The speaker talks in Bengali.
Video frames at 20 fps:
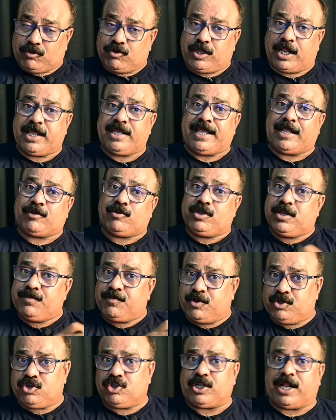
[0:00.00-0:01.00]
এত ধারা এতদিন
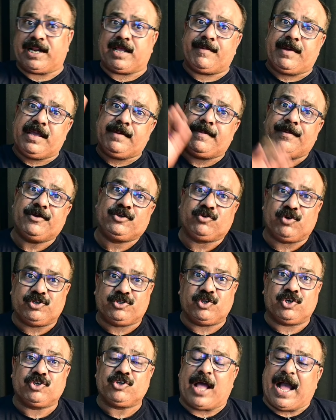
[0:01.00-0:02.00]
পর্যন্ত ধারাবাহিকভাবে
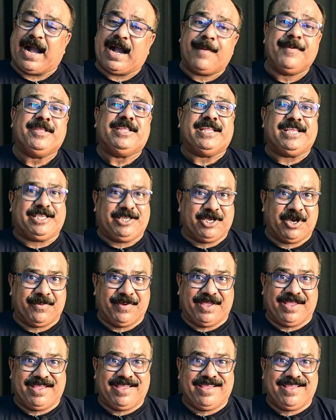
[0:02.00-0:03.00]
চলছিল কিন্তু আগামী দিনে কী
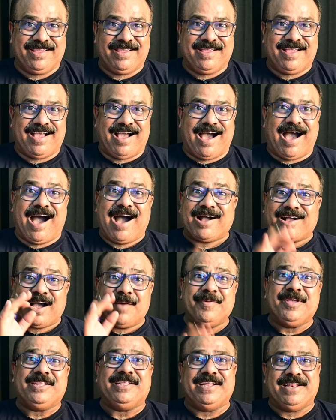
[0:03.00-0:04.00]
হবে
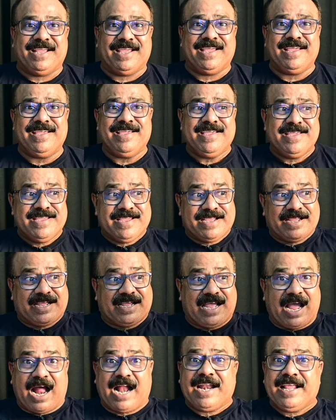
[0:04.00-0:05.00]
আগামী দিনে
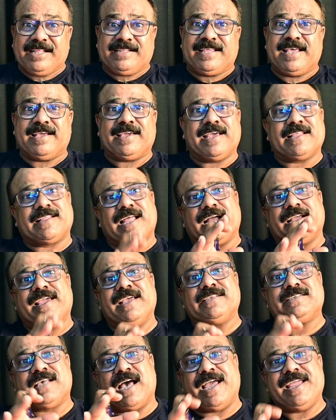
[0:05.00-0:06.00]
গাড়ি থেকে
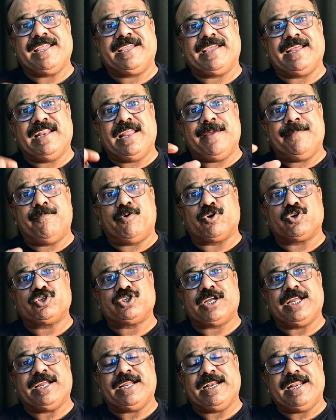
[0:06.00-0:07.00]
তাকে সাইকেলে
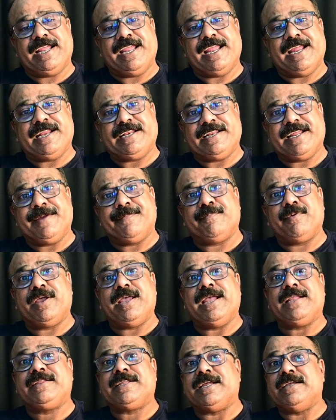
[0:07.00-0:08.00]
মোটরসাইকেলে হেঁটে
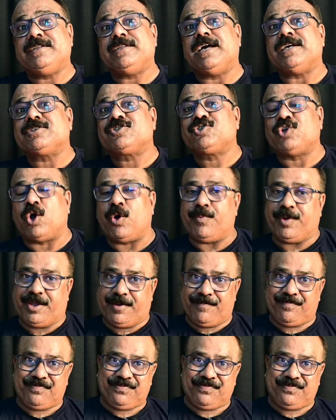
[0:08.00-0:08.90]
ইত্যাদিতে আসতে হবে